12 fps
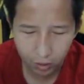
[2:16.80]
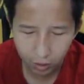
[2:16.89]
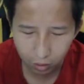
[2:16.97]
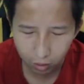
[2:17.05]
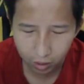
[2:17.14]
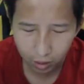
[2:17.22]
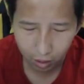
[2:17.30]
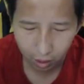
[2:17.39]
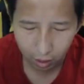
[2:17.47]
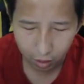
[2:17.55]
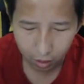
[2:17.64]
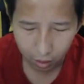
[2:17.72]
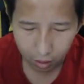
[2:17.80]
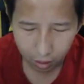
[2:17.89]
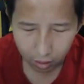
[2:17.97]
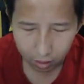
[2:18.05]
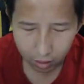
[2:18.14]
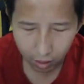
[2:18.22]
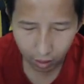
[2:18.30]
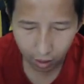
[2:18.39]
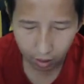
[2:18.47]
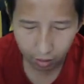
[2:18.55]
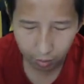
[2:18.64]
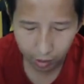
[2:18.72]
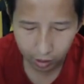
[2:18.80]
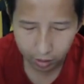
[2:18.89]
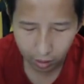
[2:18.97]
itu kocak. Sini kan jembatan sini